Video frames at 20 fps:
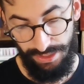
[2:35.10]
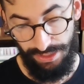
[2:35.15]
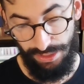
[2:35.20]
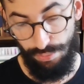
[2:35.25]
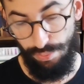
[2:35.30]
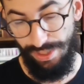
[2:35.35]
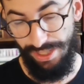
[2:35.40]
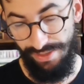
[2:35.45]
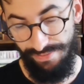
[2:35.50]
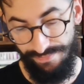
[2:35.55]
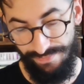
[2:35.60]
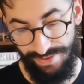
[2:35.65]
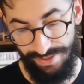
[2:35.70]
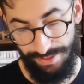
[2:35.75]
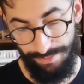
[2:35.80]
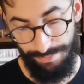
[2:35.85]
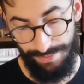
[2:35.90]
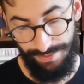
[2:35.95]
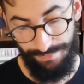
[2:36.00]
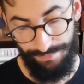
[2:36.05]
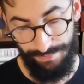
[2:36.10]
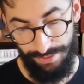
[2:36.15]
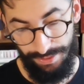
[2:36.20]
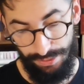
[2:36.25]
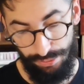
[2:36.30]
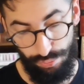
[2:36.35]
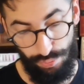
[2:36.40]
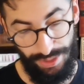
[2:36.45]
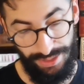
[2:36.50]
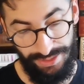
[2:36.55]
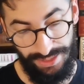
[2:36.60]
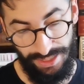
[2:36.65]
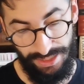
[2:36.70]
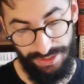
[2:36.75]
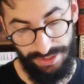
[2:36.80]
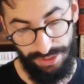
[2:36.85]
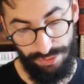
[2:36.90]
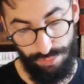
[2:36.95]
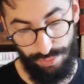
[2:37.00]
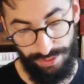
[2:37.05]
il quale afferma Durante la
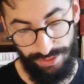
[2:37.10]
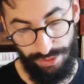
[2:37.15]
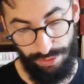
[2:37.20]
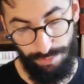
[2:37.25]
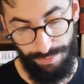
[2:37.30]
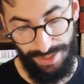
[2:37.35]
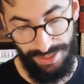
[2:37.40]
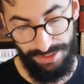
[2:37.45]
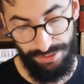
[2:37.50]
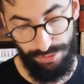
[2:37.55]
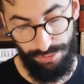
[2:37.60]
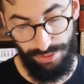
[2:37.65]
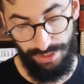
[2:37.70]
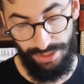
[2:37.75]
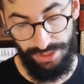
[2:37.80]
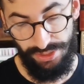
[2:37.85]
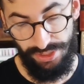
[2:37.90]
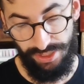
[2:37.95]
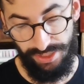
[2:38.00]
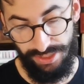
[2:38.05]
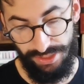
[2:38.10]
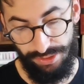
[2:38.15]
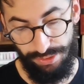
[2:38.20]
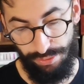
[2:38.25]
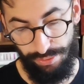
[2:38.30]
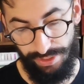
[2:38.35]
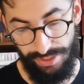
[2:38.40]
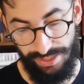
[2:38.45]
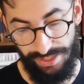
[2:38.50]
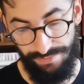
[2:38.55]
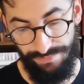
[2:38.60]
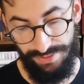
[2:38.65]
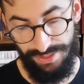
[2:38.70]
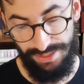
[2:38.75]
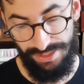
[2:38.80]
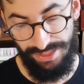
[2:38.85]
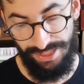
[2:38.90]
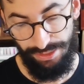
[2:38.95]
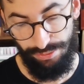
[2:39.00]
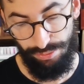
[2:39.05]
stesura del romanzo, la ricerca storica ha
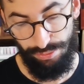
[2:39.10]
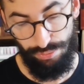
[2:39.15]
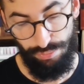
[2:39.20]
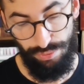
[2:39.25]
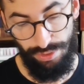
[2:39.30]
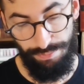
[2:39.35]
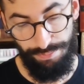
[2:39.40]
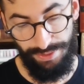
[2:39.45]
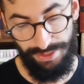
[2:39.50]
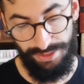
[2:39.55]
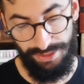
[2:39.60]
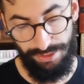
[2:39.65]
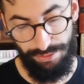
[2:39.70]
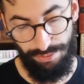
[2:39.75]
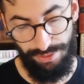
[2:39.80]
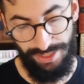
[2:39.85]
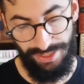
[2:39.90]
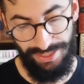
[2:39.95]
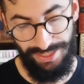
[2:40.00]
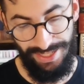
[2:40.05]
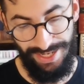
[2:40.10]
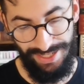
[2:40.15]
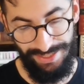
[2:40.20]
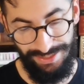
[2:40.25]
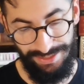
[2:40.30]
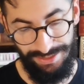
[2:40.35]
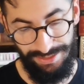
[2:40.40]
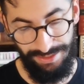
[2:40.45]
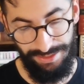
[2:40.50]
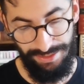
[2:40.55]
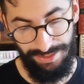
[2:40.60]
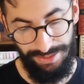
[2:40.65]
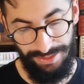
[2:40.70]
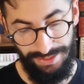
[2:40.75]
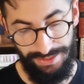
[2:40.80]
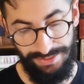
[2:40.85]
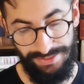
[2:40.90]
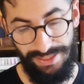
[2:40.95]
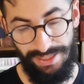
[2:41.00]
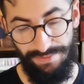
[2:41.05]
evidenziato alcuni particolari inediti
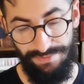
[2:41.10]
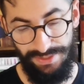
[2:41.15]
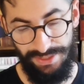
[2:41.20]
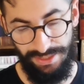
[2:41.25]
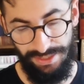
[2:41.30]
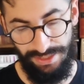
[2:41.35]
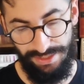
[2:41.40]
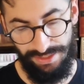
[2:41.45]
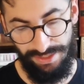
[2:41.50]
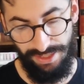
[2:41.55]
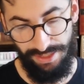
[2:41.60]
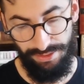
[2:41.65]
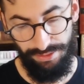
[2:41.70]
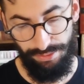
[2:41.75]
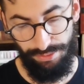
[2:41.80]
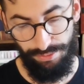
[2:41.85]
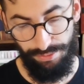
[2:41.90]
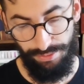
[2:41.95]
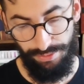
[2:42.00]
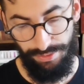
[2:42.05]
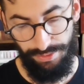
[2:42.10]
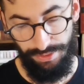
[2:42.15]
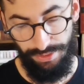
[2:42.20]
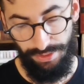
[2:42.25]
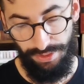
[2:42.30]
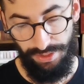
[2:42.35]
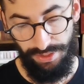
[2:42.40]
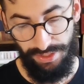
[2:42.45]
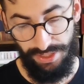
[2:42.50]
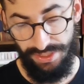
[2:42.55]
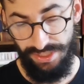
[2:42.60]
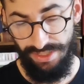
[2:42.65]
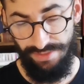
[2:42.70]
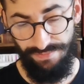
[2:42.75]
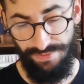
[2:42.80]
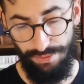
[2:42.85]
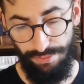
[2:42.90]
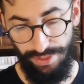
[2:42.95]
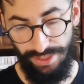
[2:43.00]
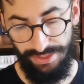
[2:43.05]
della vita del santo, che se
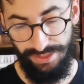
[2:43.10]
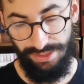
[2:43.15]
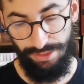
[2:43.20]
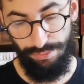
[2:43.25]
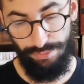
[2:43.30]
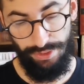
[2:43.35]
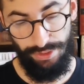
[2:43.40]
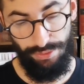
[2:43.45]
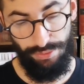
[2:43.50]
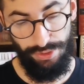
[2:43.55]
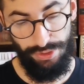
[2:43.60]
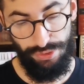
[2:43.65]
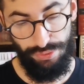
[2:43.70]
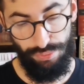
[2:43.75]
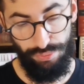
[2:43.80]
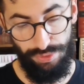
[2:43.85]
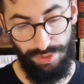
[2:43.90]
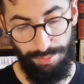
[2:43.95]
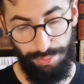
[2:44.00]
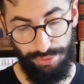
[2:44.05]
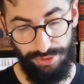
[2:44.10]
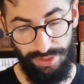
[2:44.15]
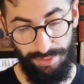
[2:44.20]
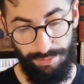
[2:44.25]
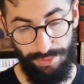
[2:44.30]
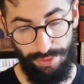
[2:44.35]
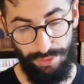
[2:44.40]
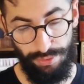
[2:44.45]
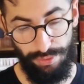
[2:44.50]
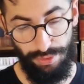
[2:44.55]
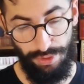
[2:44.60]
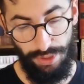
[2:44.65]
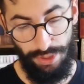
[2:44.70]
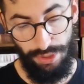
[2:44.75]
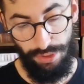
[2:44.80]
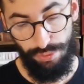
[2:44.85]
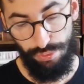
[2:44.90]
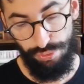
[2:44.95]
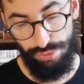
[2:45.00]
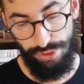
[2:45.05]
avvalorati da ulteriori studi potrebbero
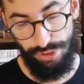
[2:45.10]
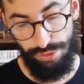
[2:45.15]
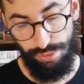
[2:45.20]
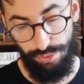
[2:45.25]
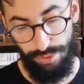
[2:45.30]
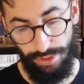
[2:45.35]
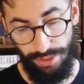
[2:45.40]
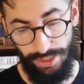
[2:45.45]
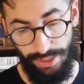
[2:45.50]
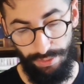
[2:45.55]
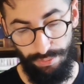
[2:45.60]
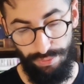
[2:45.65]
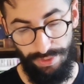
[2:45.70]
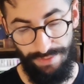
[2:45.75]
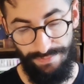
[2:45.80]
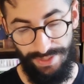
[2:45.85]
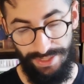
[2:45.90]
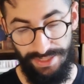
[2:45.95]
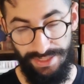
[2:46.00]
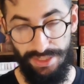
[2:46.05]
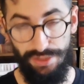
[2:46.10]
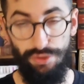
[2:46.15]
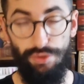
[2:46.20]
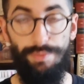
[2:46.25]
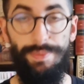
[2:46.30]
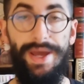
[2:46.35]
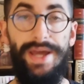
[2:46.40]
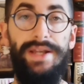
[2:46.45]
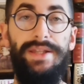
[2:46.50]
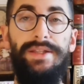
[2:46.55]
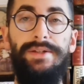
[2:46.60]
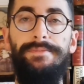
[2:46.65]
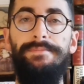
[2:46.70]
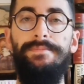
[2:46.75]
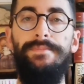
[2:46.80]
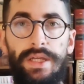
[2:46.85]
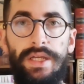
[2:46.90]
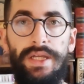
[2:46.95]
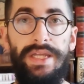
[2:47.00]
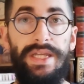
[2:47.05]
costituire una valida scoperta.
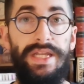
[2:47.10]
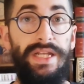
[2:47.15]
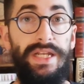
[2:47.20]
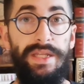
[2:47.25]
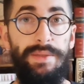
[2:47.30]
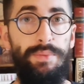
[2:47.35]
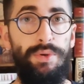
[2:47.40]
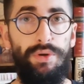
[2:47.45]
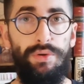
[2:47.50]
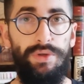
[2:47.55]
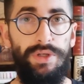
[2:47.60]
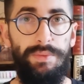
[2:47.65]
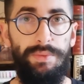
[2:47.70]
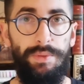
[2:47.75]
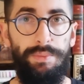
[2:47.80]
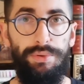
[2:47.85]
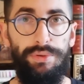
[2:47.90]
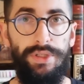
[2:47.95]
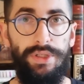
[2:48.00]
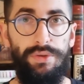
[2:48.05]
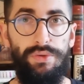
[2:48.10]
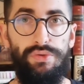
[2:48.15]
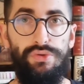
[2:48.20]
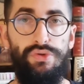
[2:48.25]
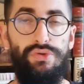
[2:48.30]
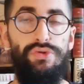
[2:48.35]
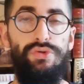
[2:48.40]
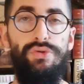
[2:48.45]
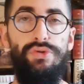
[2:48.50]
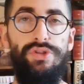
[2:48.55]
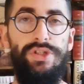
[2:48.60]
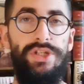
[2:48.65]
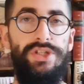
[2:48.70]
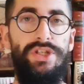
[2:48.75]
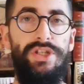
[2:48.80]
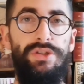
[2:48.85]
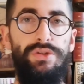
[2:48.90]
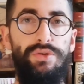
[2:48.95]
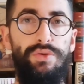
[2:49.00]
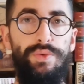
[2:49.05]
Il libro è un libro poderoso, sono
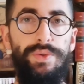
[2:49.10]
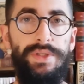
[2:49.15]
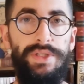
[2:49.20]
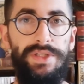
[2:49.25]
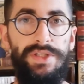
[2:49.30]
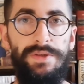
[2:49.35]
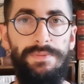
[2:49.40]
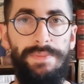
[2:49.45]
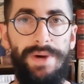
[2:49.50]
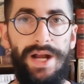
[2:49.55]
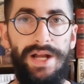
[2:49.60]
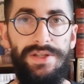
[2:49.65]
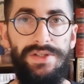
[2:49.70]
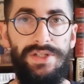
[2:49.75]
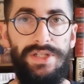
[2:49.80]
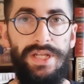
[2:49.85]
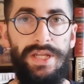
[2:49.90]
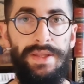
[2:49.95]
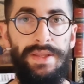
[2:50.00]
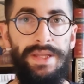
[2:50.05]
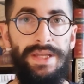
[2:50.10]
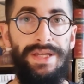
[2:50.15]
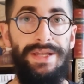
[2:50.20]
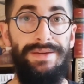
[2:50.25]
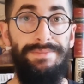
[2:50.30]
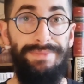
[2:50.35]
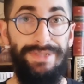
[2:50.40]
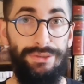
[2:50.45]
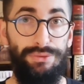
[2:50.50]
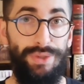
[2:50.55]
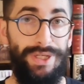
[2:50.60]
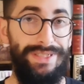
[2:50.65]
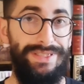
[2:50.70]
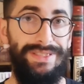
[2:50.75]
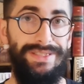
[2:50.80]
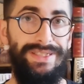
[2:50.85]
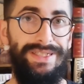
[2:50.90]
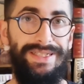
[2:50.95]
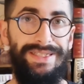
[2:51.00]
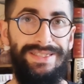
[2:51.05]
615 pagine
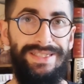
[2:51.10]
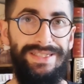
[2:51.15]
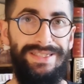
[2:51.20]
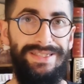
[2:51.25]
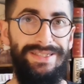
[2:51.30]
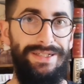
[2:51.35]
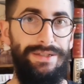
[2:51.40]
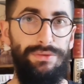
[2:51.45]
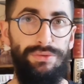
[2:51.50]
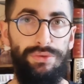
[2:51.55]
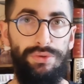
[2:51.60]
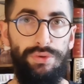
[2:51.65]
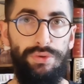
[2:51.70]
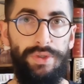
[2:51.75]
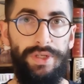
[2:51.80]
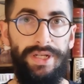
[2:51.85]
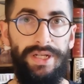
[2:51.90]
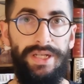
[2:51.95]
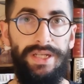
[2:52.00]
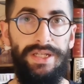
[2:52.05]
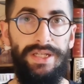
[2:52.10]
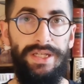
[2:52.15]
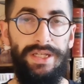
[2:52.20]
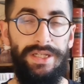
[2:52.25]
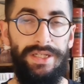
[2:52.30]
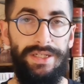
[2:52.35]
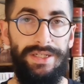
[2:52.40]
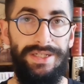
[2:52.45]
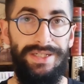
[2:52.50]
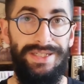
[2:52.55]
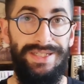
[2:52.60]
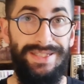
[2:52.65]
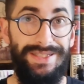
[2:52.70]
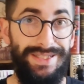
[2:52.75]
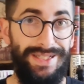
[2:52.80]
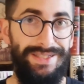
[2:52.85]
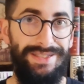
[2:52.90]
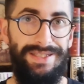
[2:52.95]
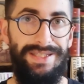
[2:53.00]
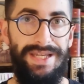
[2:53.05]
maturate e decantate dall'autore eh, in
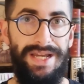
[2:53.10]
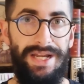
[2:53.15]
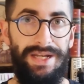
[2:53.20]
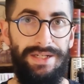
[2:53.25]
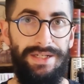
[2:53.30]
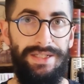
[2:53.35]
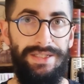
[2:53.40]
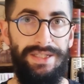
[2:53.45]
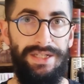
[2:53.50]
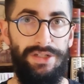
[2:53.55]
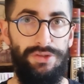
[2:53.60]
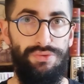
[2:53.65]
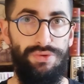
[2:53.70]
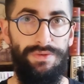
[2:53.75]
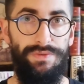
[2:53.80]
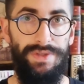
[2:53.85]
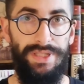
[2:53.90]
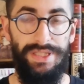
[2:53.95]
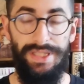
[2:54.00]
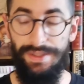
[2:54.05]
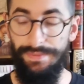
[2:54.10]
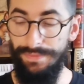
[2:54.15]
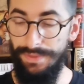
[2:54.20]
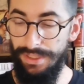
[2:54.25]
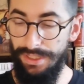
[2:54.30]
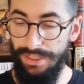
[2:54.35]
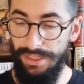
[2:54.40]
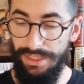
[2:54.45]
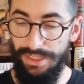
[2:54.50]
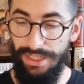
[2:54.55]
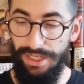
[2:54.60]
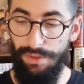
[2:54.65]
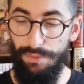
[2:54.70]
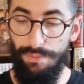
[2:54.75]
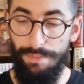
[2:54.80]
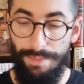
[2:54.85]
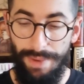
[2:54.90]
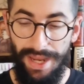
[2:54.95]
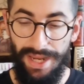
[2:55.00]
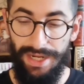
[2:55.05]
tanti anni della sua vita. È
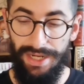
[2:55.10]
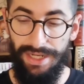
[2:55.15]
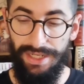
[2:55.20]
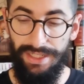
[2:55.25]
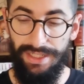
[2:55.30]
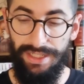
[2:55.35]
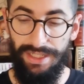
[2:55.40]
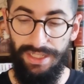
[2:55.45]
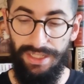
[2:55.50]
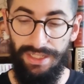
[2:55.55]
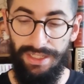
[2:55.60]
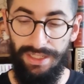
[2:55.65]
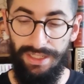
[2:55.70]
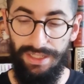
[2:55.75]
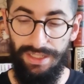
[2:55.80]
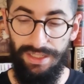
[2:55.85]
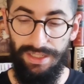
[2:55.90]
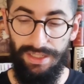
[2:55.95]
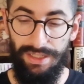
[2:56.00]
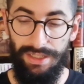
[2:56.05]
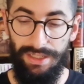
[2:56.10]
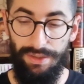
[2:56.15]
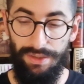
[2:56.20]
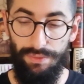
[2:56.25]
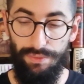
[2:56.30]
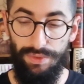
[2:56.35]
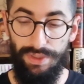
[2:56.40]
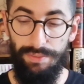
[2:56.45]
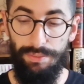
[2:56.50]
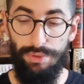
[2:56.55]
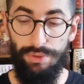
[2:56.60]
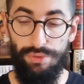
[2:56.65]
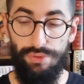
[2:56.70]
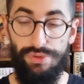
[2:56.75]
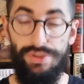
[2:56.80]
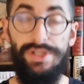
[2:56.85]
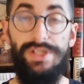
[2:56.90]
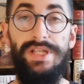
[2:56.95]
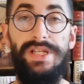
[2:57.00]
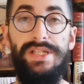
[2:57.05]
un bene che eh, un libro
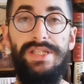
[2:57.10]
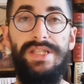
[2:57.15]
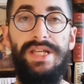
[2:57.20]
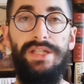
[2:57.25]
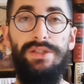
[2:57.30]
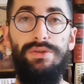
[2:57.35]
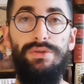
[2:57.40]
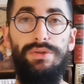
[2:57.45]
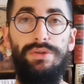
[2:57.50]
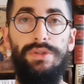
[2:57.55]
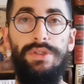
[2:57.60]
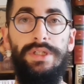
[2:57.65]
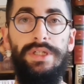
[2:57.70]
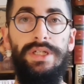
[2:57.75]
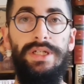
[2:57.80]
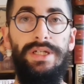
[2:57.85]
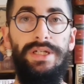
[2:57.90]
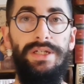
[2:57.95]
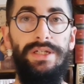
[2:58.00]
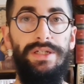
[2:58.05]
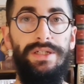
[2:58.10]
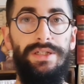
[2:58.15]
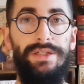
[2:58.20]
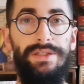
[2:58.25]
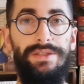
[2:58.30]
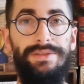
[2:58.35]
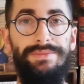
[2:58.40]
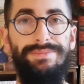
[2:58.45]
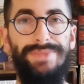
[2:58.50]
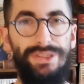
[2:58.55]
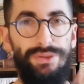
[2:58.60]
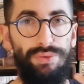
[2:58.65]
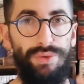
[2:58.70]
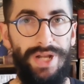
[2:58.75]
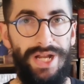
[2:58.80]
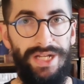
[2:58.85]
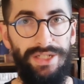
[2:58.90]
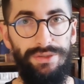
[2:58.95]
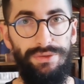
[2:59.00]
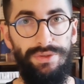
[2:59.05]
così sia stato eh,
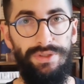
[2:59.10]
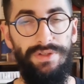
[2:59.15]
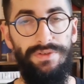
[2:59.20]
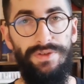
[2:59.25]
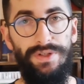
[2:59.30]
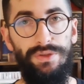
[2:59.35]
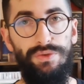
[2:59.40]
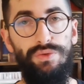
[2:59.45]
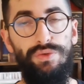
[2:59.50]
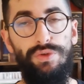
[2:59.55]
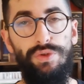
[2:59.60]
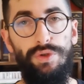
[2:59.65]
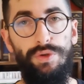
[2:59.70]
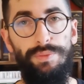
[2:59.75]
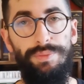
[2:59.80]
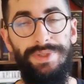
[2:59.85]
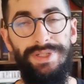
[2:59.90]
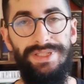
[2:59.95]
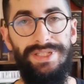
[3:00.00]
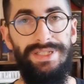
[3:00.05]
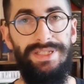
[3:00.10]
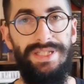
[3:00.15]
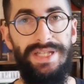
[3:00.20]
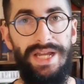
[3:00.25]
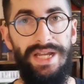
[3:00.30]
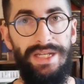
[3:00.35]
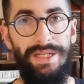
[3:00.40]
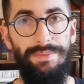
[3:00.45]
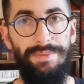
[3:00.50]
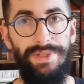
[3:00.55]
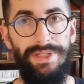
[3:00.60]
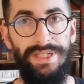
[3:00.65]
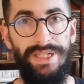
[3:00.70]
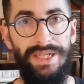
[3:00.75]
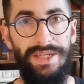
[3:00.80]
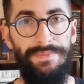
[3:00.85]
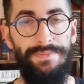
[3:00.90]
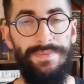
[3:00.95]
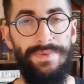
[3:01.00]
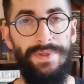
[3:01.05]
maturato e riflettuto per tanti anni
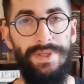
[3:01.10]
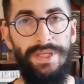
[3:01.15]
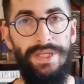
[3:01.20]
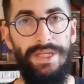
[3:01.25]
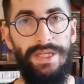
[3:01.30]
perché